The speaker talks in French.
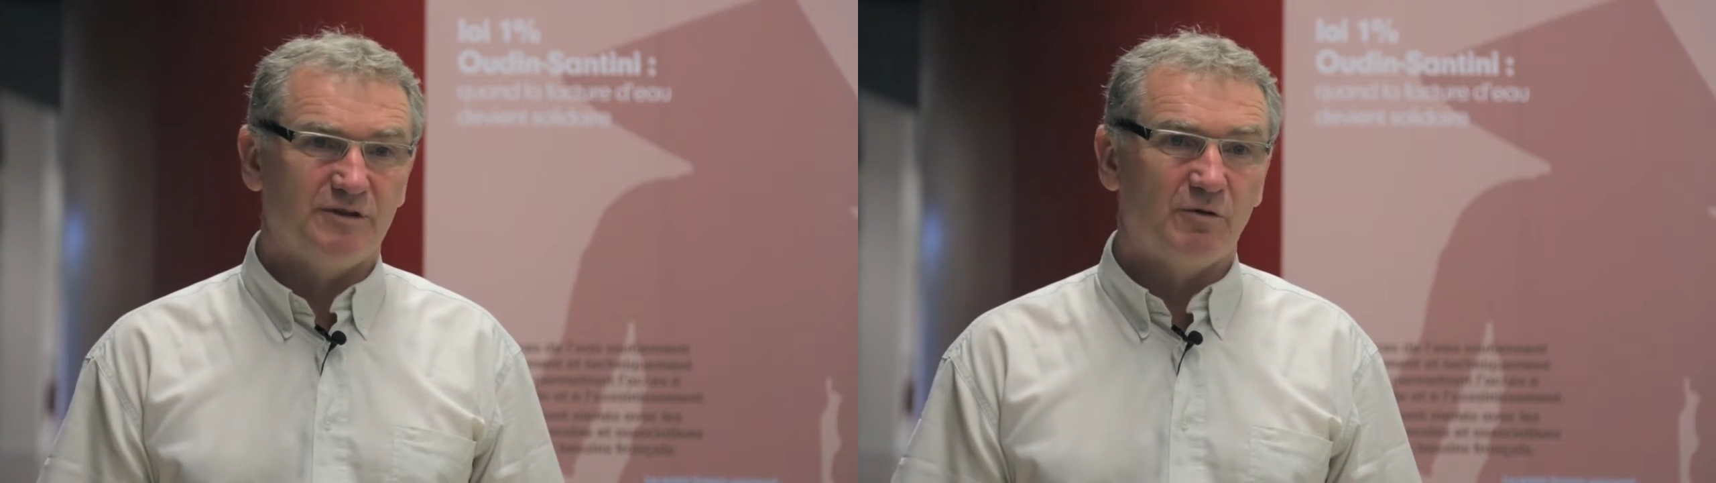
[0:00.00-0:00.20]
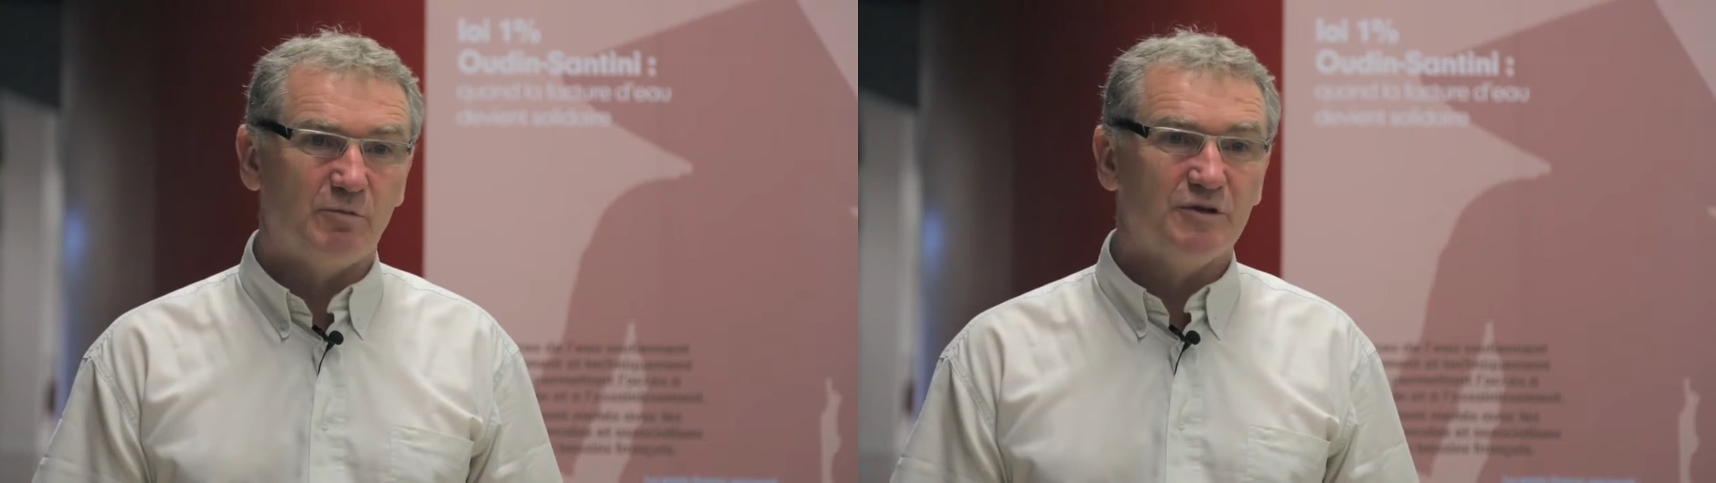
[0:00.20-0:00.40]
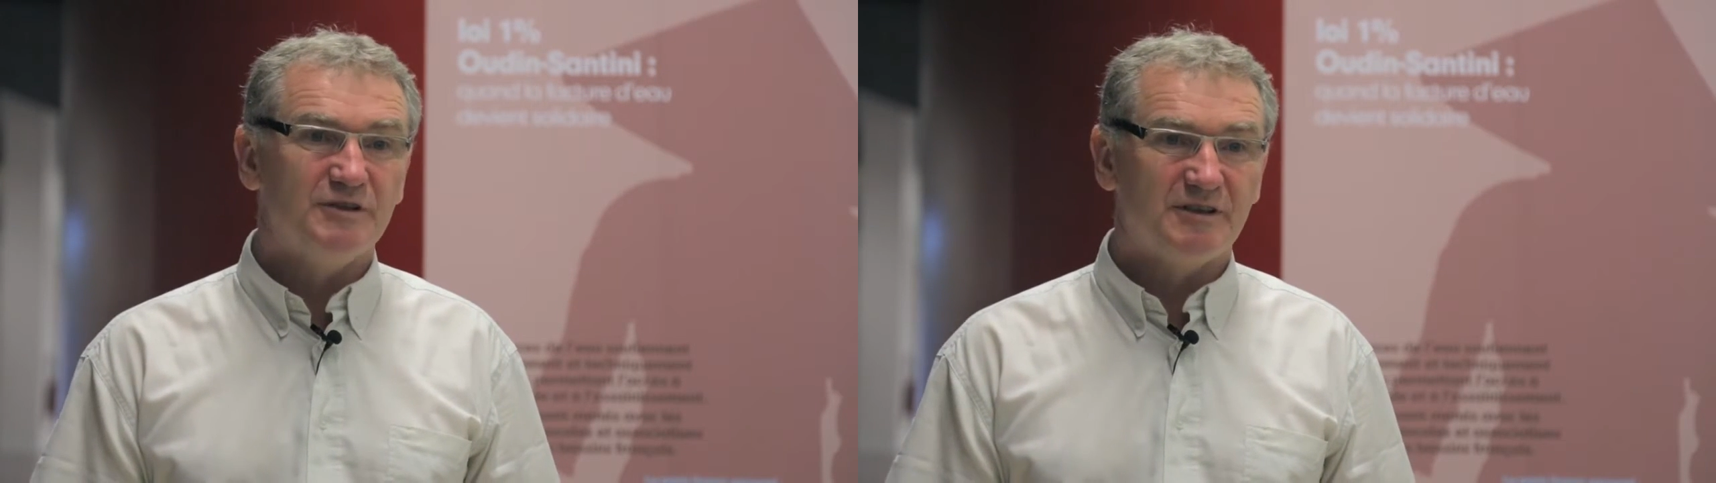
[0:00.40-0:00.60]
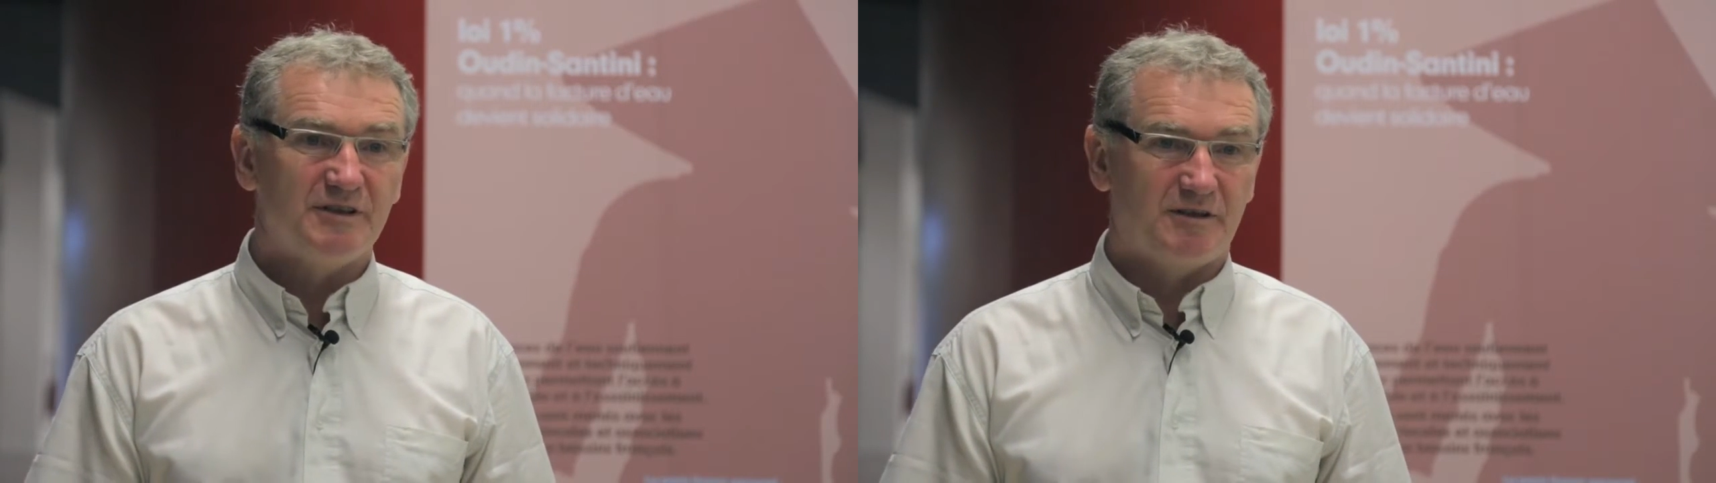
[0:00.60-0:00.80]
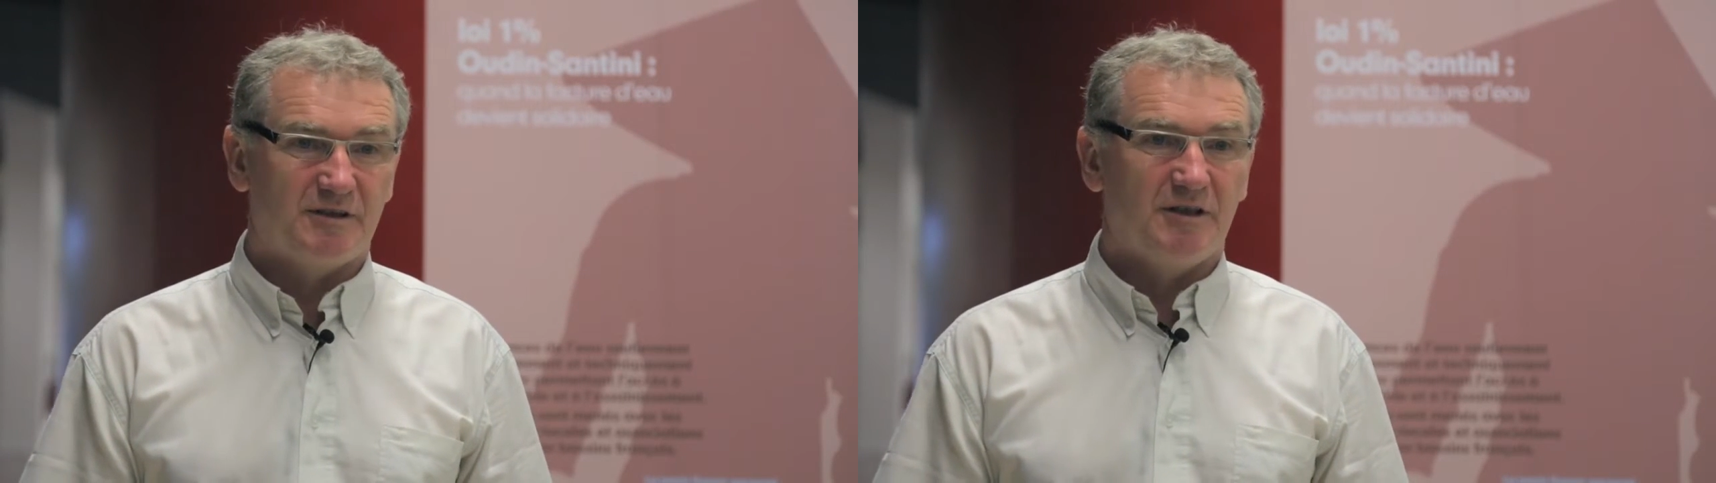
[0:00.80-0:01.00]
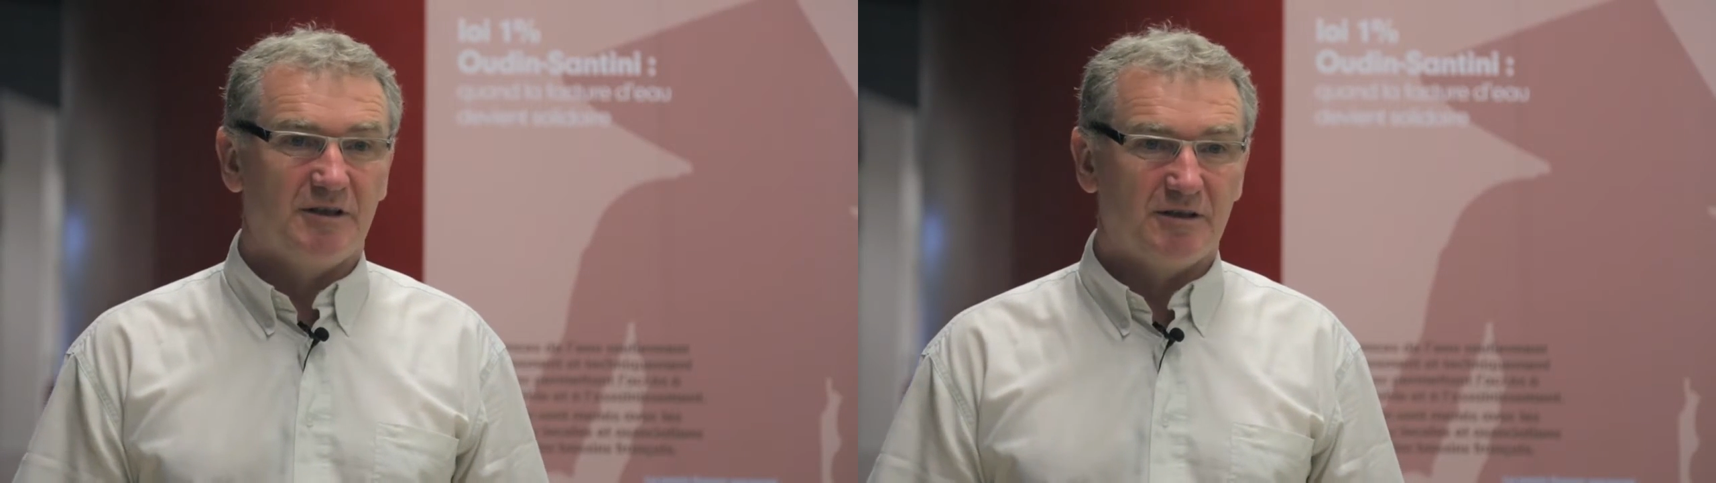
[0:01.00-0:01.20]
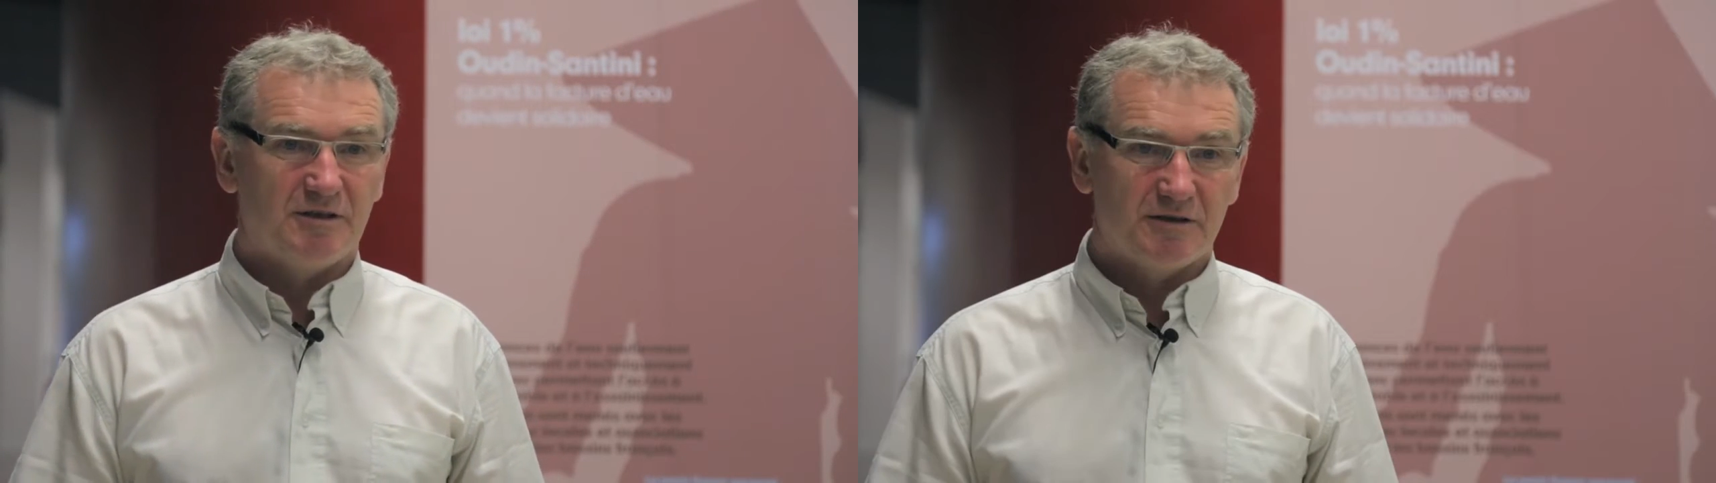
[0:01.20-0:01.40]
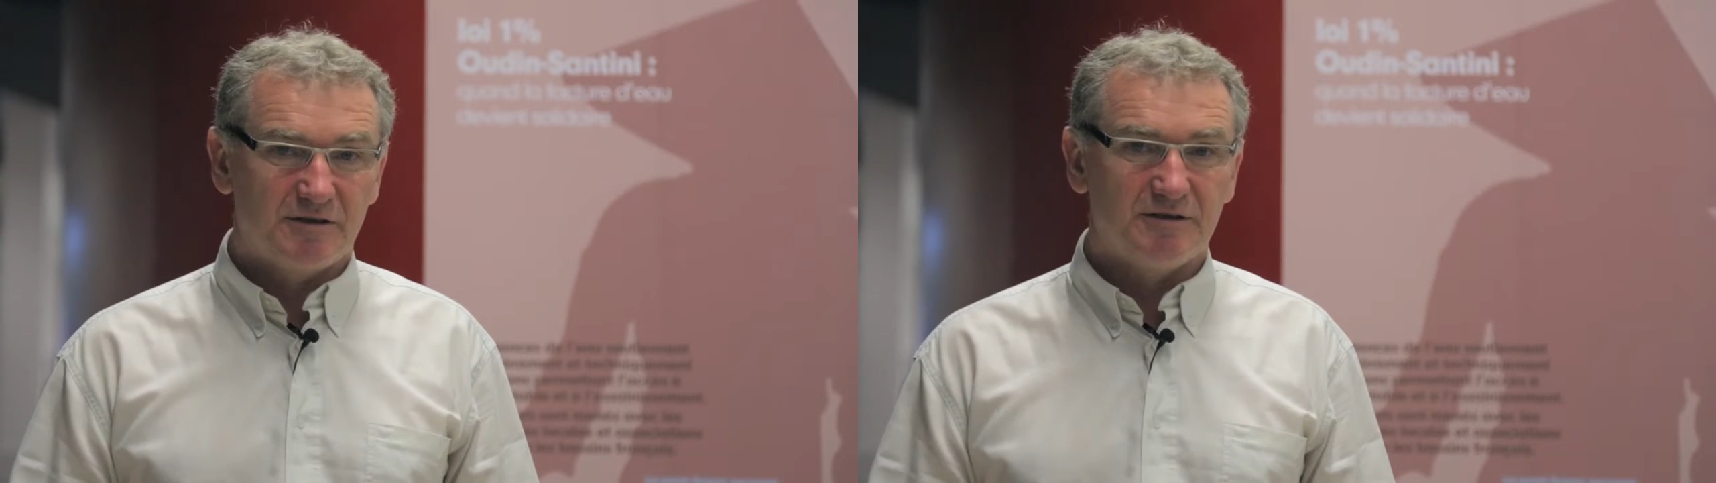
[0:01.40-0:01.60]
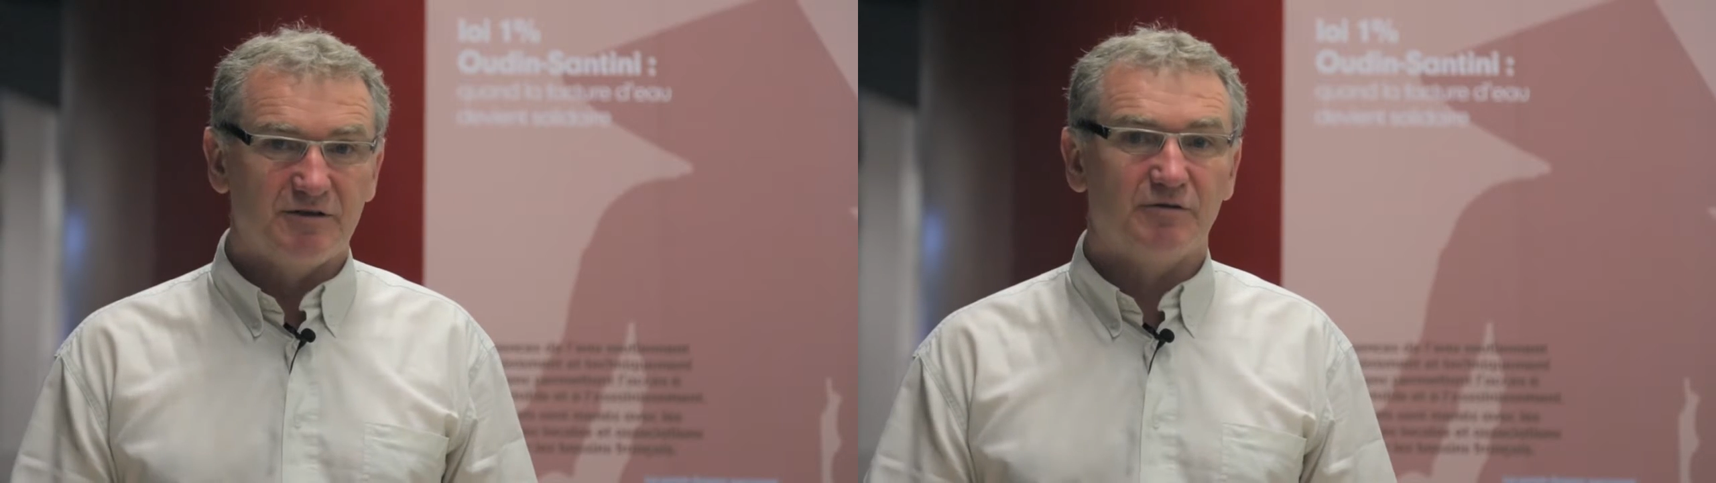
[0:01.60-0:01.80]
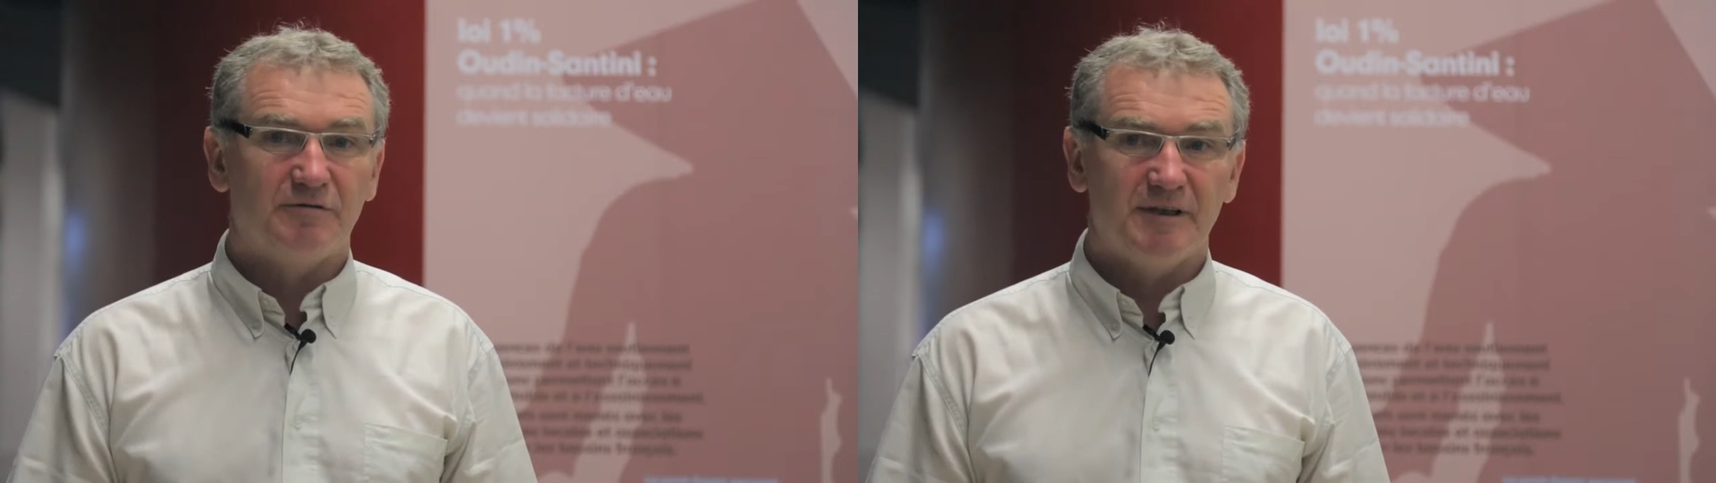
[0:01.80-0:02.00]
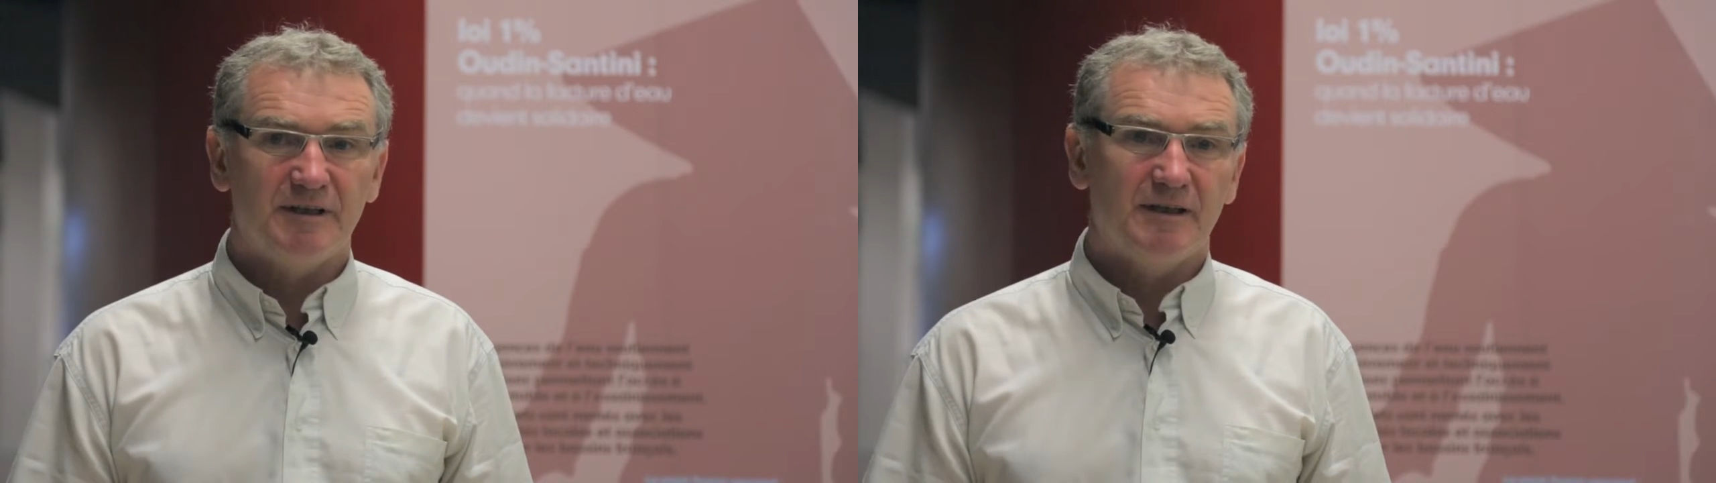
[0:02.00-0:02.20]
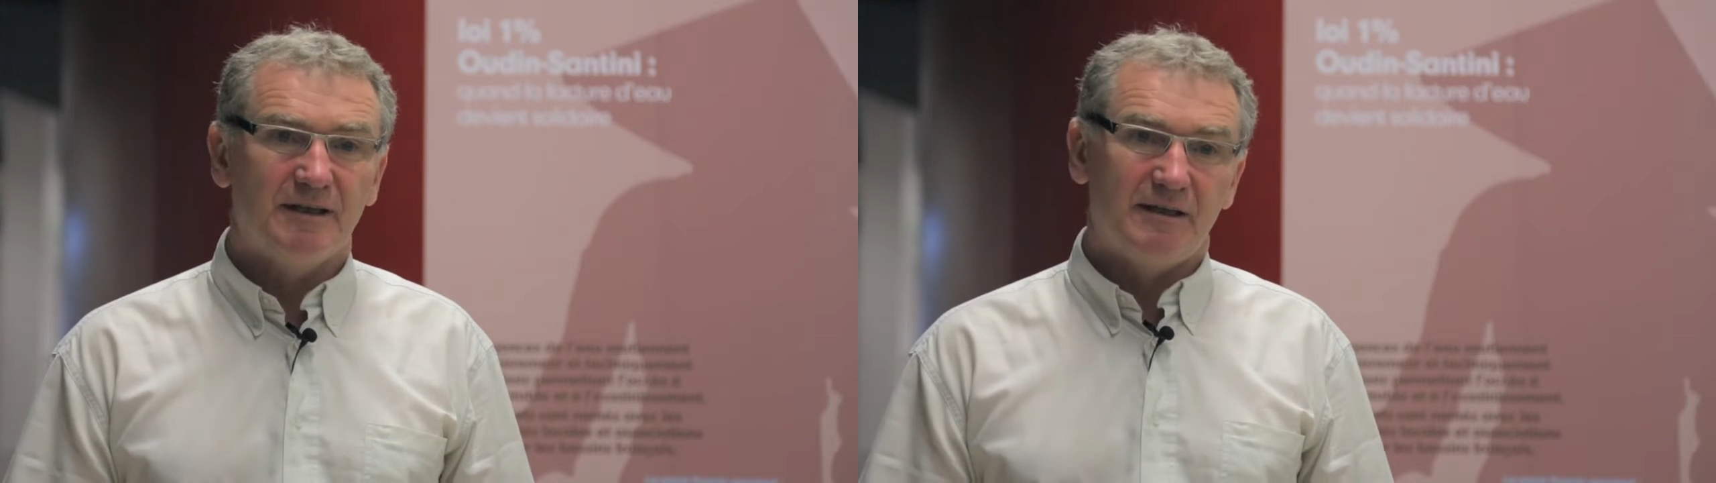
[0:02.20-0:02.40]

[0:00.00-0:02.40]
niveau politique euh, qui se fait